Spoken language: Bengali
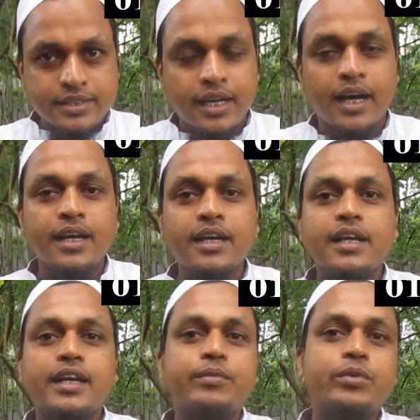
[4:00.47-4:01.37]
ছাল
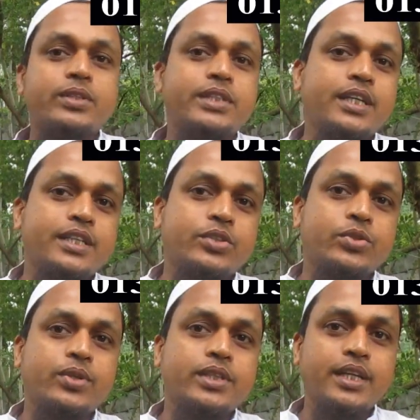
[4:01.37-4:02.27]
এবং শ্বেত
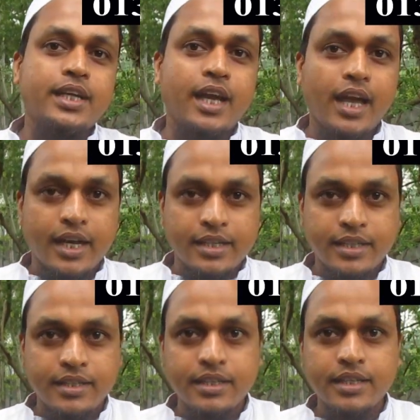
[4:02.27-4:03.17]
সরিষাকে
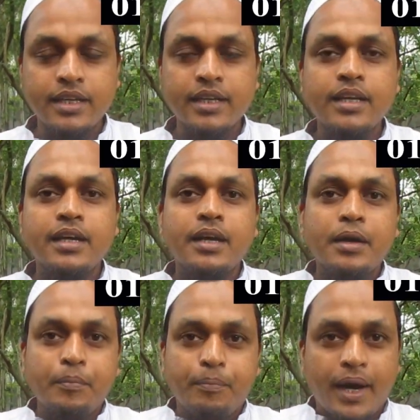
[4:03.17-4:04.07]
একসাথে
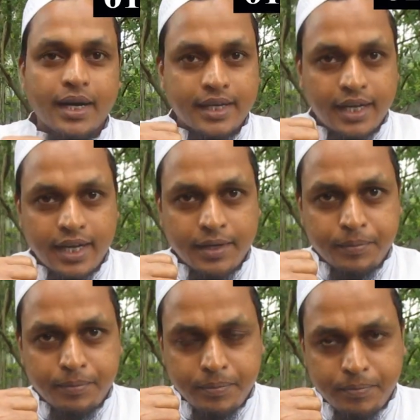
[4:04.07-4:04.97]
পাটায়
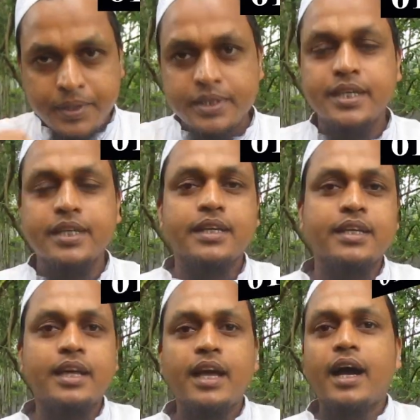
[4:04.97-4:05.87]
পিষে
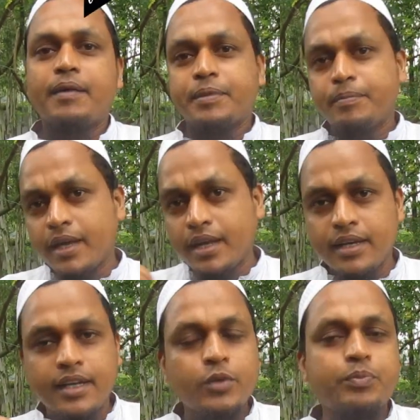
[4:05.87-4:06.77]
আপনি
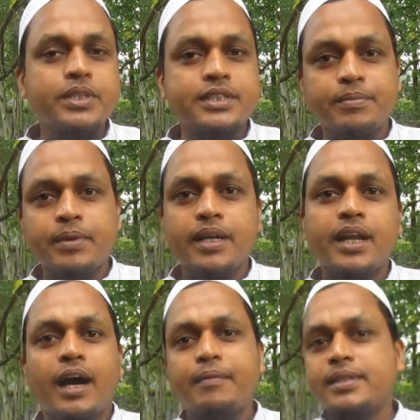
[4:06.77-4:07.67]
ভ্যালেন্ডারেও পিষতে পারেন
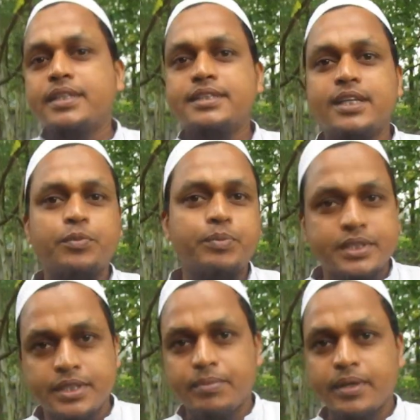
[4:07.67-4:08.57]
হামান দিস্তাও
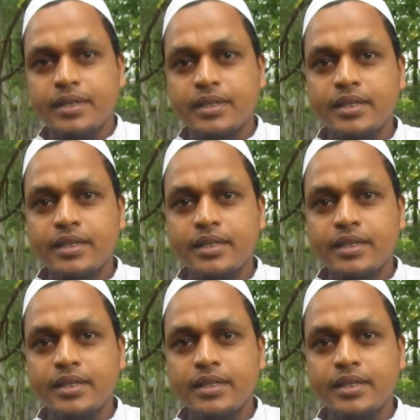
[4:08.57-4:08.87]
পিষতে পারেন